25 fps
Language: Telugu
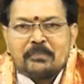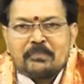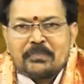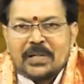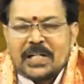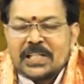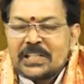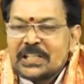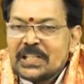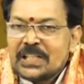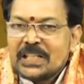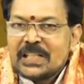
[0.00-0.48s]

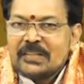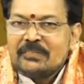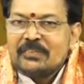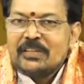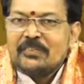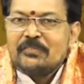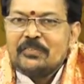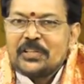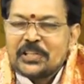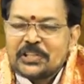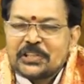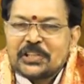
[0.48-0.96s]
ప్రణతి టీవీ
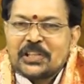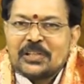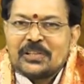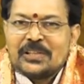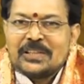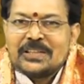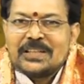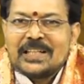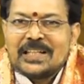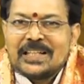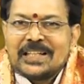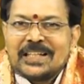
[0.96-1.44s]

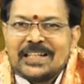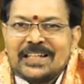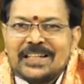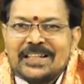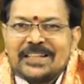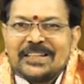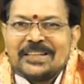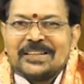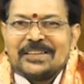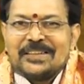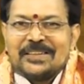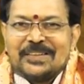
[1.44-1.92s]
వీక్షకులందరికీ
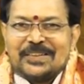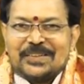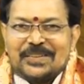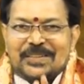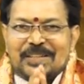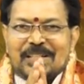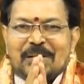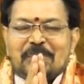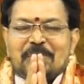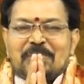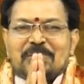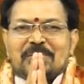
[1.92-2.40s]

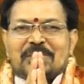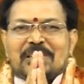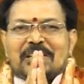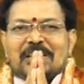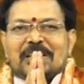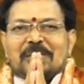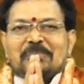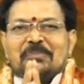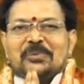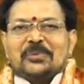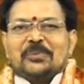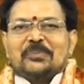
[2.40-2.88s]

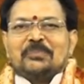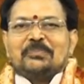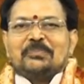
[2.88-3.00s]
నమస్కారం